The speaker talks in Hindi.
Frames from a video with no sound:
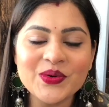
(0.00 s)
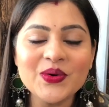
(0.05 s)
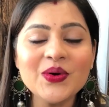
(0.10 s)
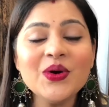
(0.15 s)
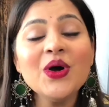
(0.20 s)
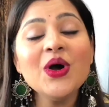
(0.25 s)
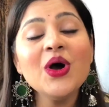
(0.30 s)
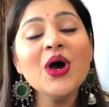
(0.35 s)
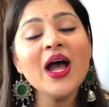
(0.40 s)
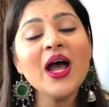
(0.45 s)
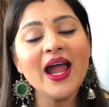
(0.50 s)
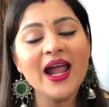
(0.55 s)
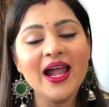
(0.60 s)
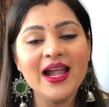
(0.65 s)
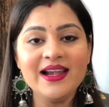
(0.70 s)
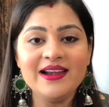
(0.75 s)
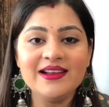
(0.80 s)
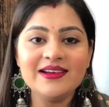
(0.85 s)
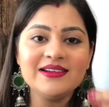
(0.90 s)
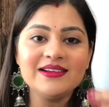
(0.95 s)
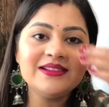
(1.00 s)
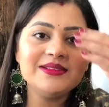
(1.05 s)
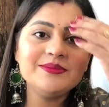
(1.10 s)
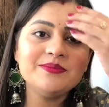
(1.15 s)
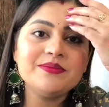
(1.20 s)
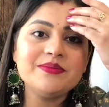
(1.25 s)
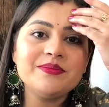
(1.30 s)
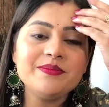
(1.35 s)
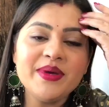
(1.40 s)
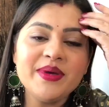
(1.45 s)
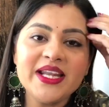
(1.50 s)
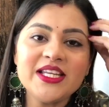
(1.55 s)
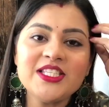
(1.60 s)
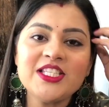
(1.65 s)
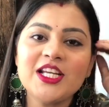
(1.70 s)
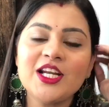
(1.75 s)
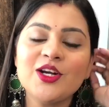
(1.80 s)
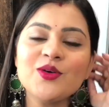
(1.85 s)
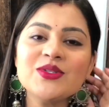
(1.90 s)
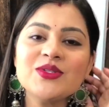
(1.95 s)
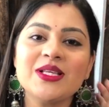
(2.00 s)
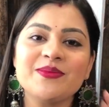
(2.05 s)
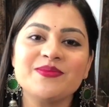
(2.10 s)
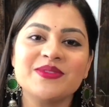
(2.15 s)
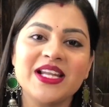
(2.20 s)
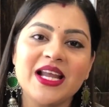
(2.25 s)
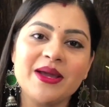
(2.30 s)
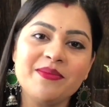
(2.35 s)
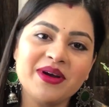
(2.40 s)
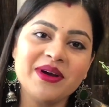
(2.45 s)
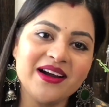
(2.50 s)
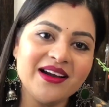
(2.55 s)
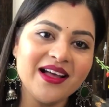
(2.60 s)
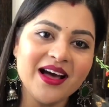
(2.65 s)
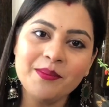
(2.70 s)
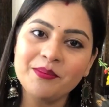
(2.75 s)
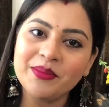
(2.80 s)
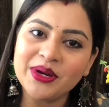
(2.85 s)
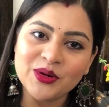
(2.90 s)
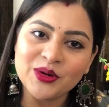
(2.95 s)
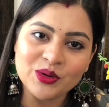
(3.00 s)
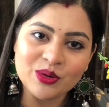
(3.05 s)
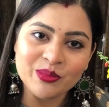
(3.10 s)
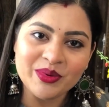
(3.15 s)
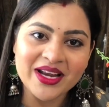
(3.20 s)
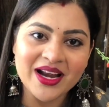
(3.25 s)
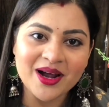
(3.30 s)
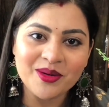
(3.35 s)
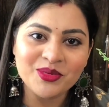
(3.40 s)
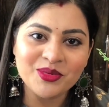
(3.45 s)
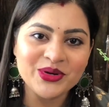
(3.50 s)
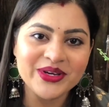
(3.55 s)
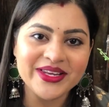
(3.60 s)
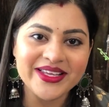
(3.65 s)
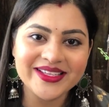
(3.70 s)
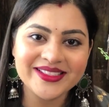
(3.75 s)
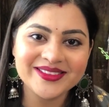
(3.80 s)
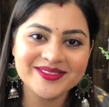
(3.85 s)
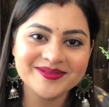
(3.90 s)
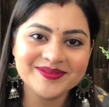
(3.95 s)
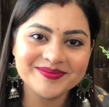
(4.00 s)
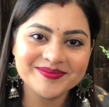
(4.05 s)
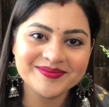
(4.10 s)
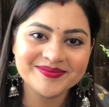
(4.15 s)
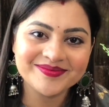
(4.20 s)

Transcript: को एंड uh, मेरे चैनल को सब्सक्राइब करना आप बिल्कुल भी ना भूलिए